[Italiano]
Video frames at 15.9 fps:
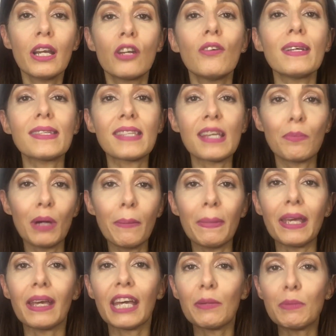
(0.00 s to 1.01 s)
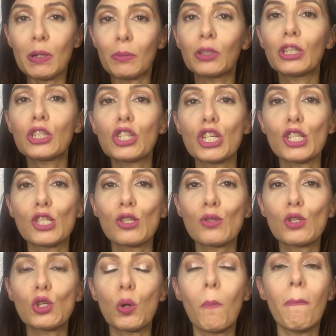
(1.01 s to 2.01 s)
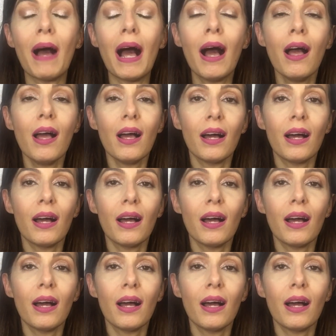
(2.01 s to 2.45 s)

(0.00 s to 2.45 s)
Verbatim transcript: Noi siamo amiche, abbiamo deciso insomma